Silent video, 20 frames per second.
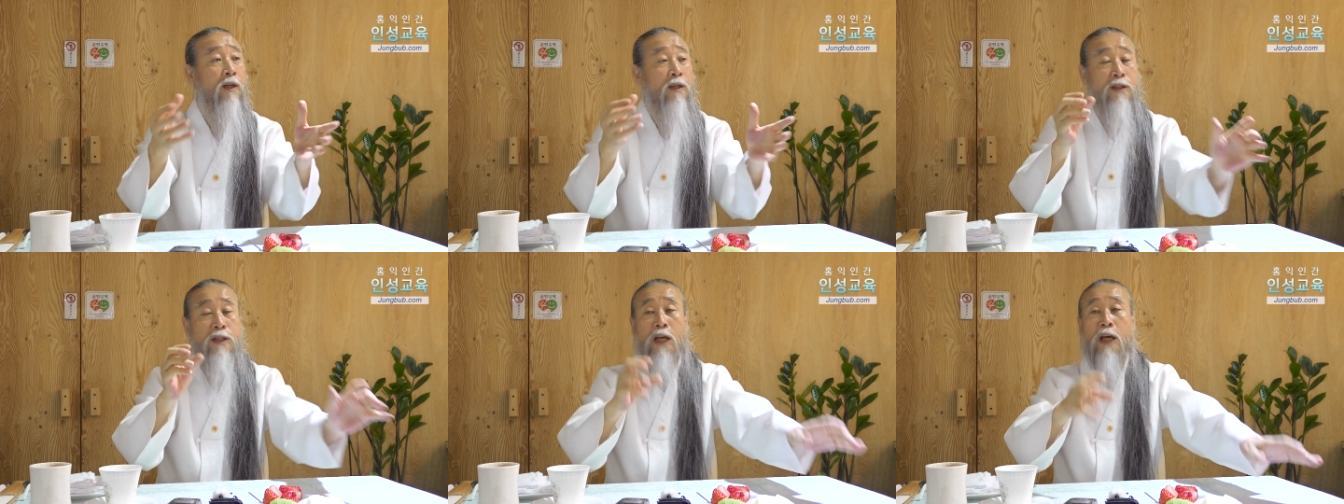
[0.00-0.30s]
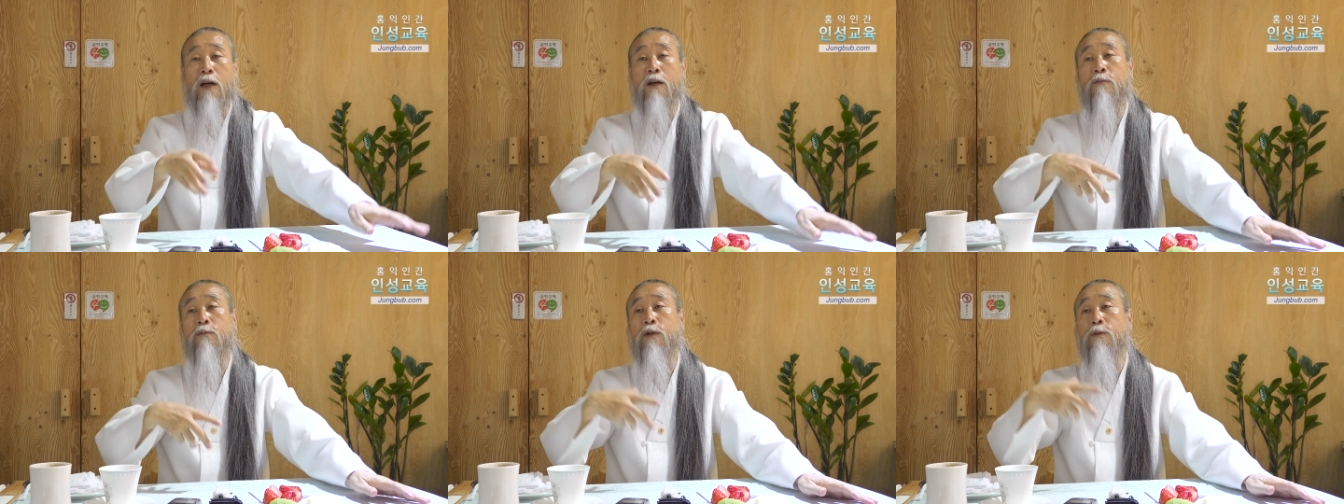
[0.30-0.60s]

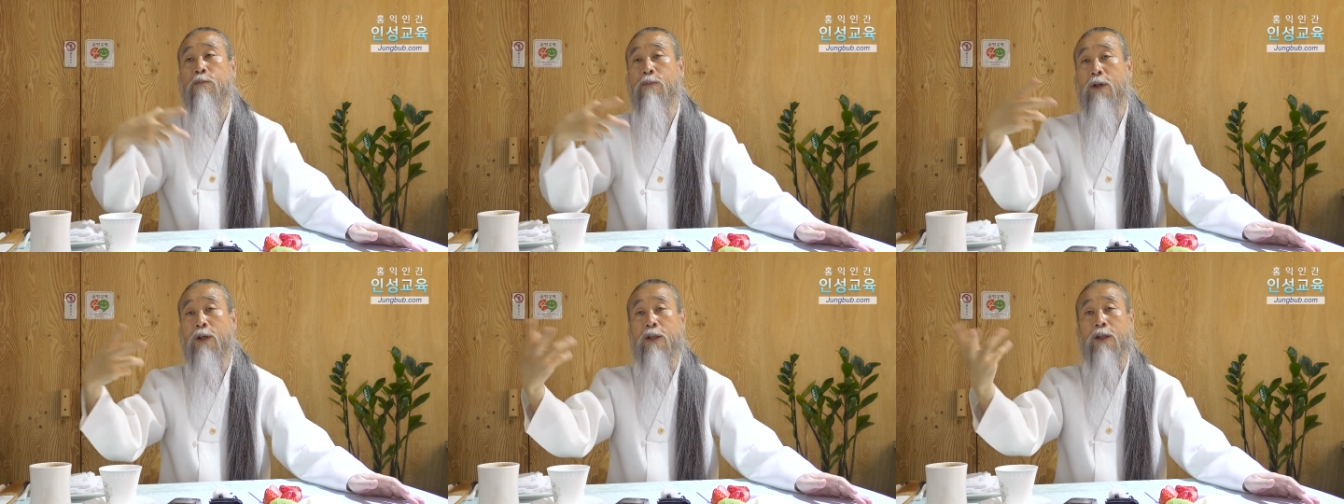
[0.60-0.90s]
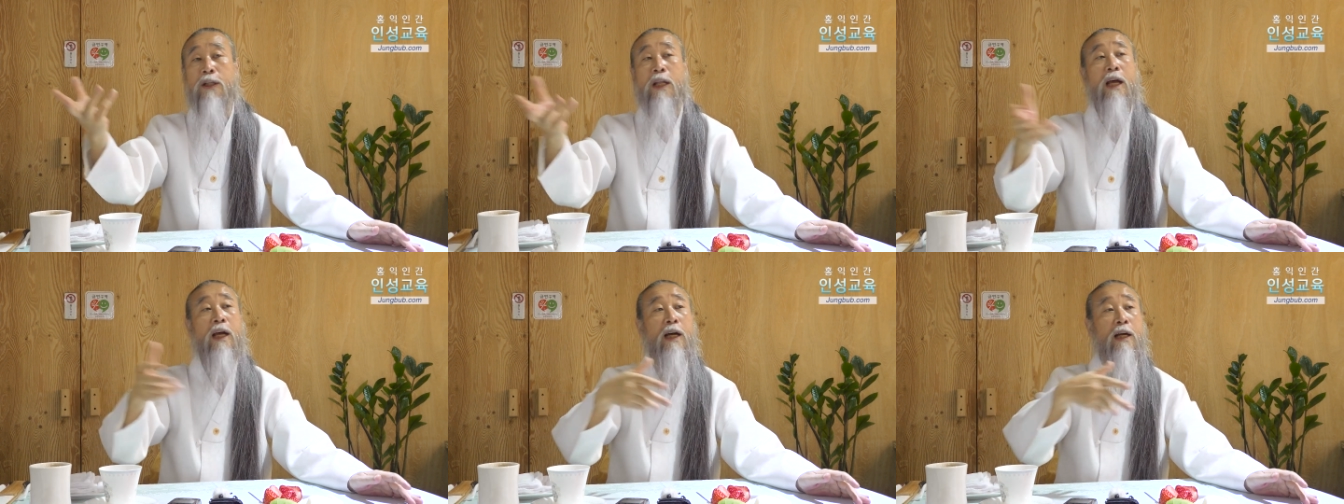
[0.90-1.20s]
세금을
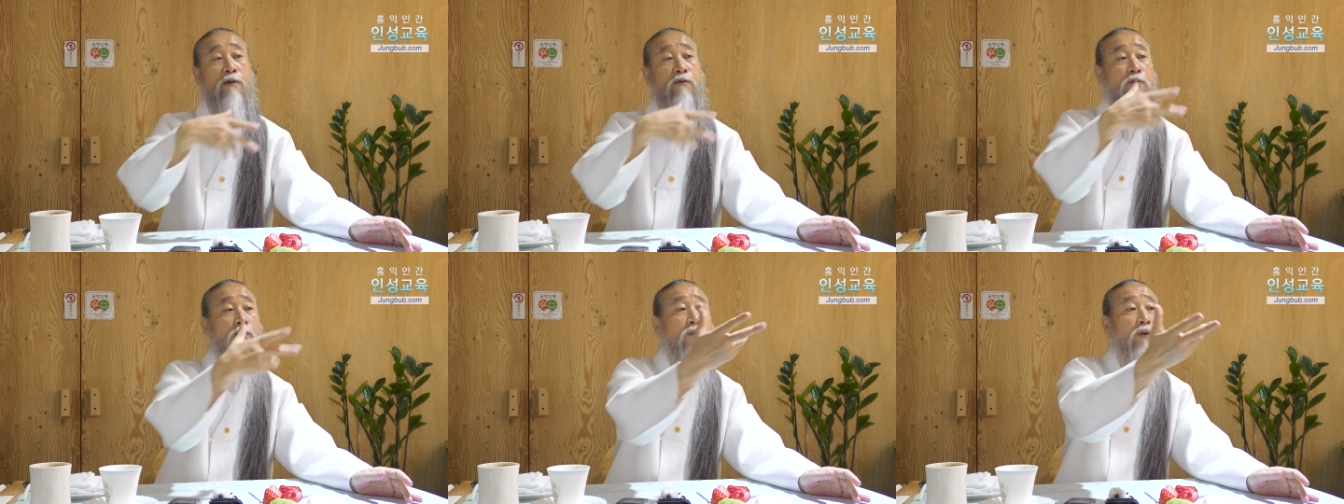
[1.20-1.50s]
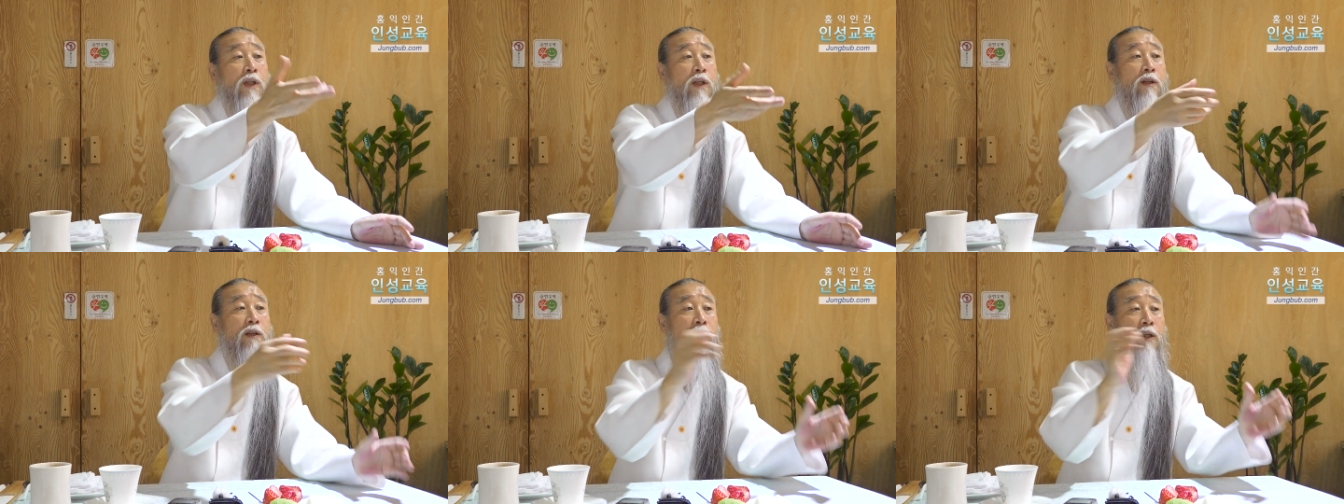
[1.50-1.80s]
미리 내 가지고
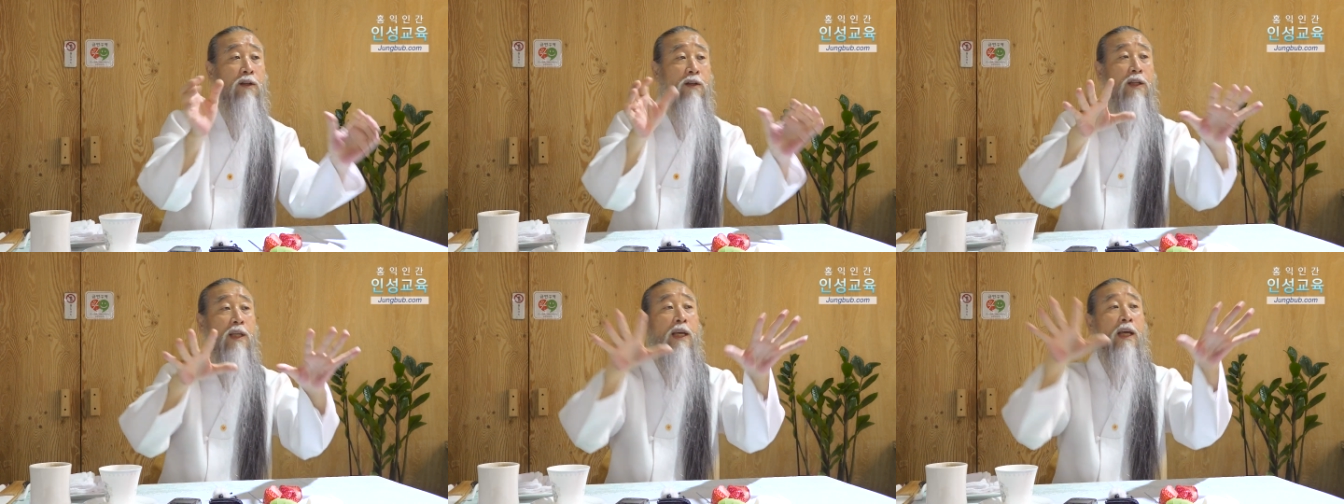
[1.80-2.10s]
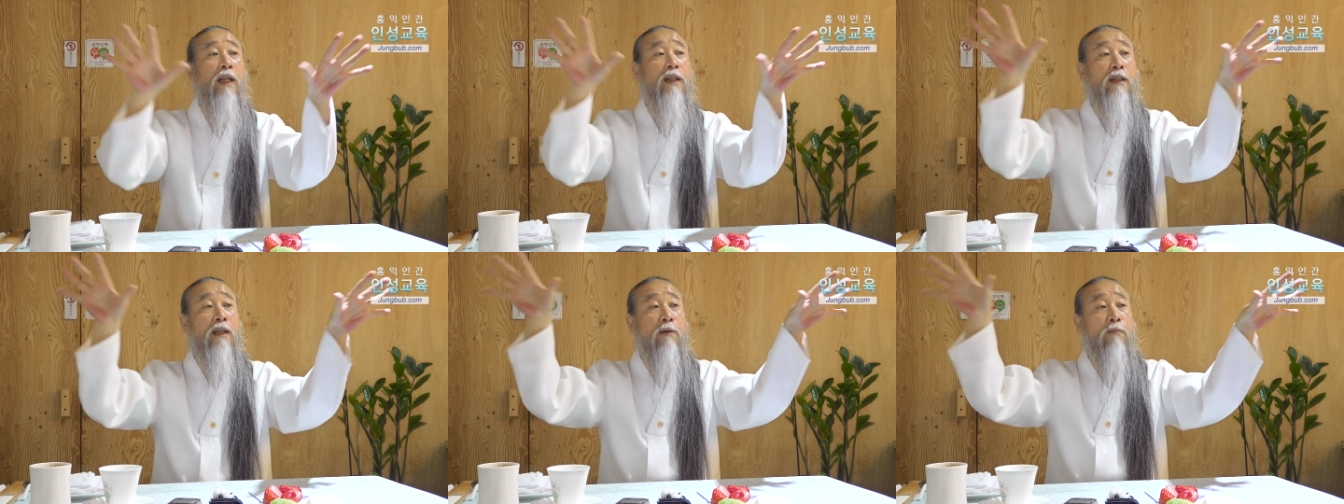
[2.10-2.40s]
이렇게 이렇게
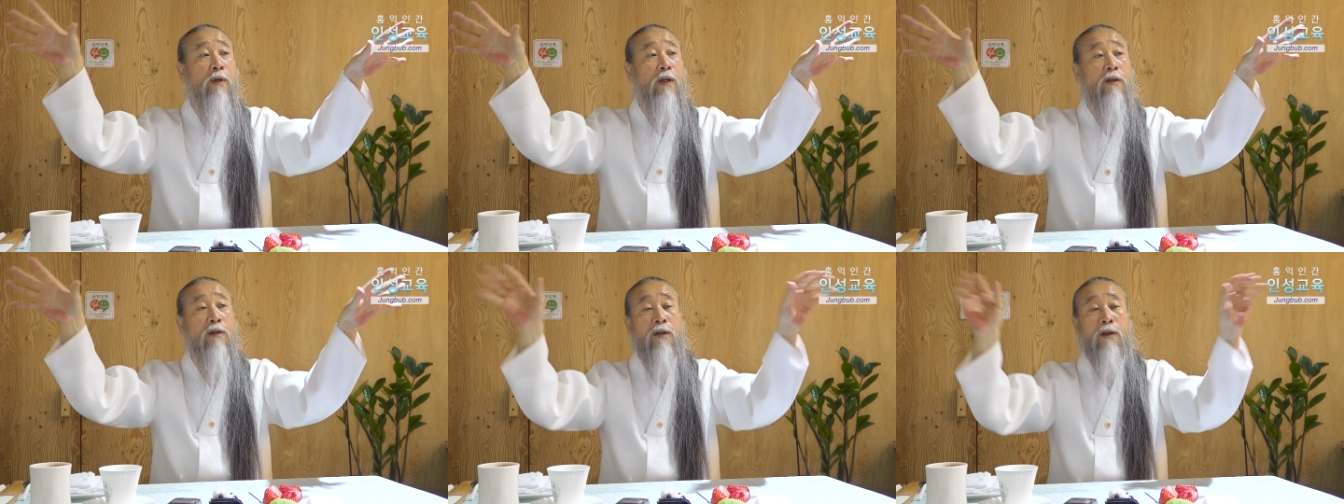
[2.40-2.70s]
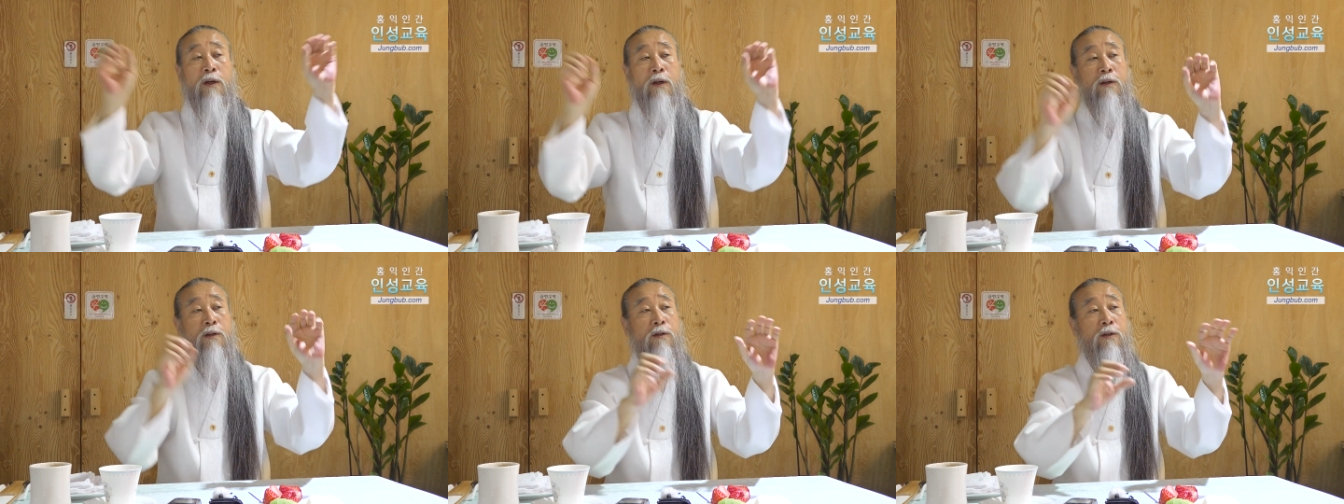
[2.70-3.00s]
했다면
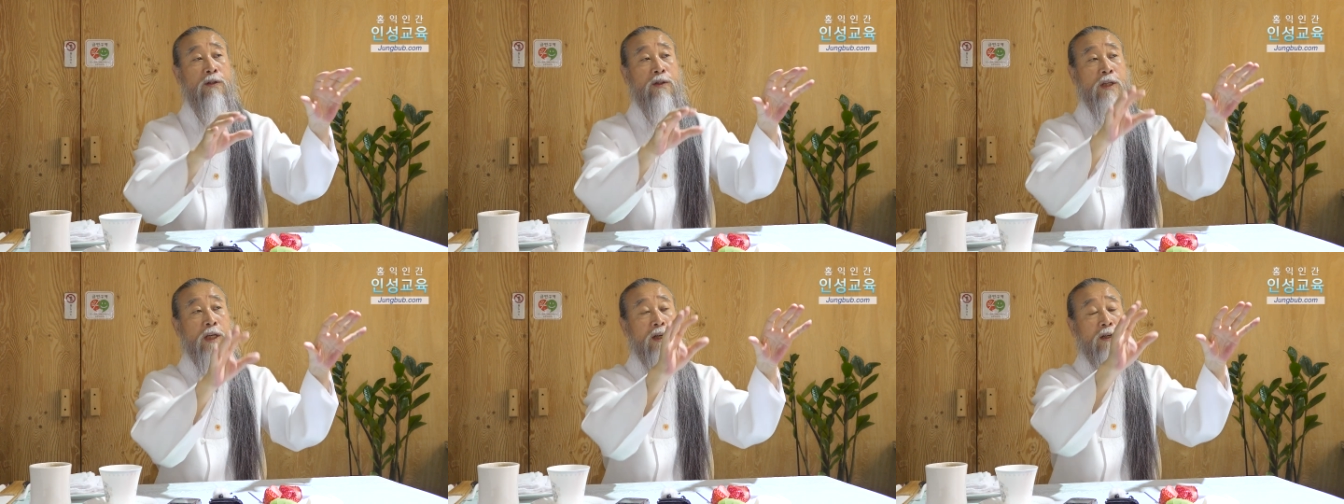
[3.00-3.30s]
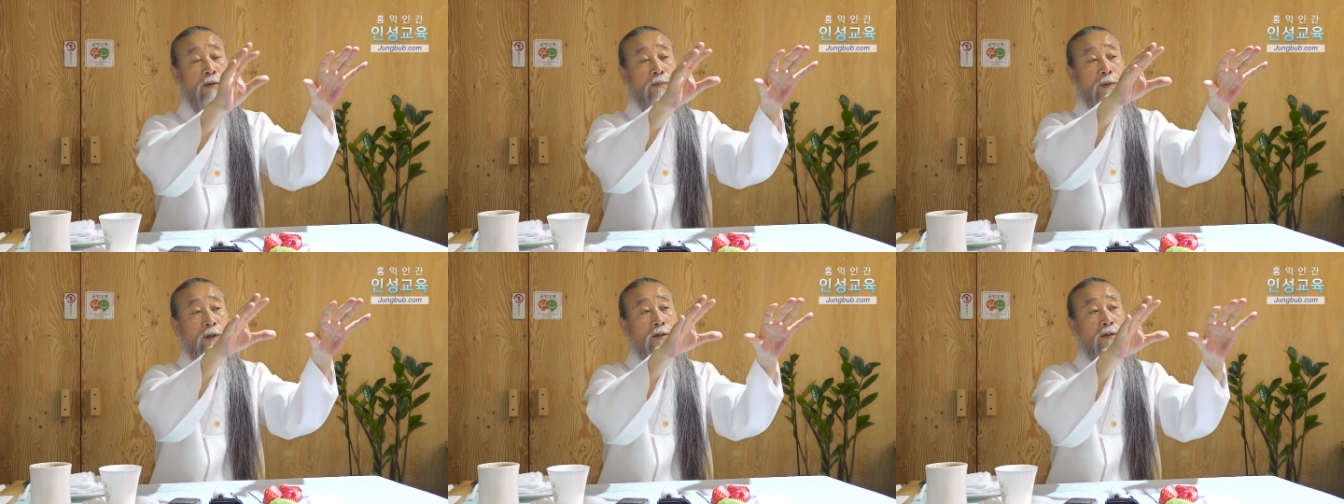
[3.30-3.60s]
그
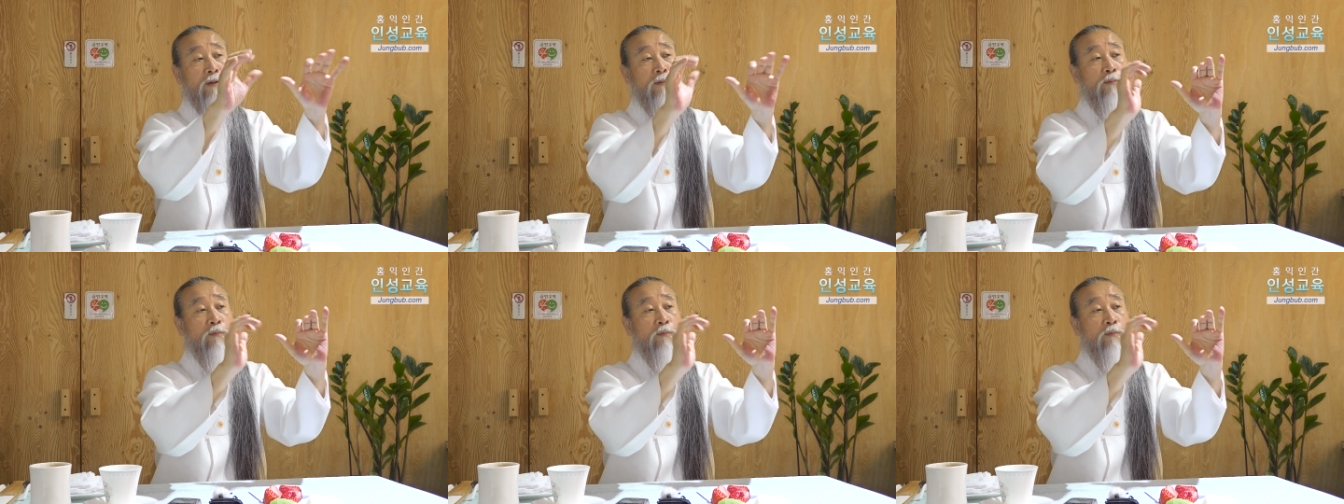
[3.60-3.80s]
세금에서